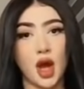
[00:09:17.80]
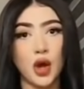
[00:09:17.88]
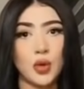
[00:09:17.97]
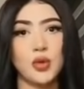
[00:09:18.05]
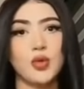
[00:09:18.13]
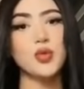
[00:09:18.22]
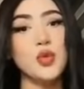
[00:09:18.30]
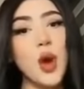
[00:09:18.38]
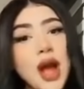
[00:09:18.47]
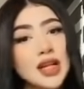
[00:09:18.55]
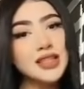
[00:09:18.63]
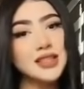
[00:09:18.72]
ahora
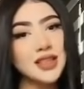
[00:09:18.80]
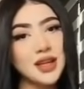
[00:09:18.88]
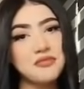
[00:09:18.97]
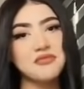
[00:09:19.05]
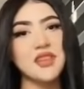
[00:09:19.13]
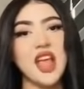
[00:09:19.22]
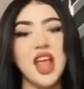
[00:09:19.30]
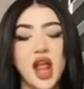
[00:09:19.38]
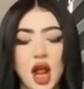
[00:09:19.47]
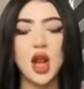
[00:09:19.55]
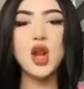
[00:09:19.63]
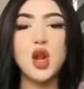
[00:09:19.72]
vámonos con alguien que
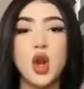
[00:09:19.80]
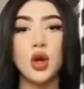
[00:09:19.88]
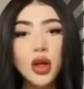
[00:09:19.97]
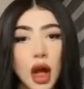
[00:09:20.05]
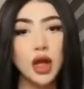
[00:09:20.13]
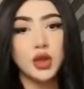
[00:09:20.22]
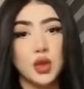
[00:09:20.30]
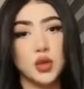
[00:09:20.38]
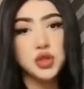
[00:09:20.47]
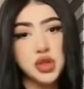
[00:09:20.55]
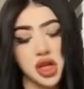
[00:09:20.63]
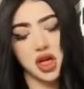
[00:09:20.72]
muchos dicen que está
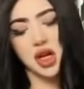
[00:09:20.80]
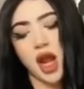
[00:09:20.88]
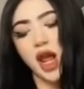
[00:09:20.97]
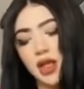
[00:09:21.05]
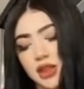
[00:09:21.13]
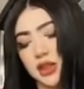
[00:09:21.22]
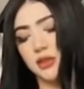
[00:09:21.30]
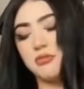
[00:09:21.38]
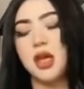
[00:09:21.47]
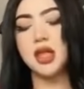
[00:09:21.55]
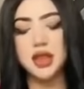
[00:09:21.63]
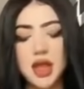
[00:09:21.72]
muy pero muy
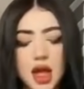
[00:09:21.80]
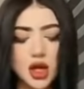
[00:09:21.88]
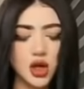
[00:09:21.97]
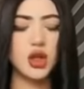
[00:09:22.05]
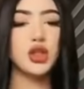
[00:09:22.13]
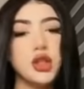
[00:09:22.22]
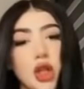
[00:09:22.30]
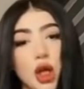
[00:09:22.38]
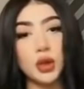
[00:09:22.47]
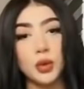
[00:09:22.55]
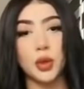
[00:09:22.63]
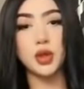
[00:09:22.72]
triste,
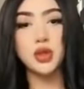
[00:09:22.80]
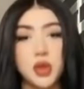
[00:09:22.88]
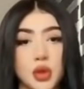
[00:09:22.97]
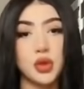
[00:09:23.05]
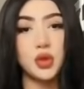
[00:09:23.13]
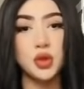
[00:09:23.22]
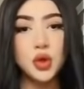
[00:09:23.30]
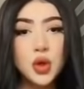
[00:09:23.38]
Mont Pantoja,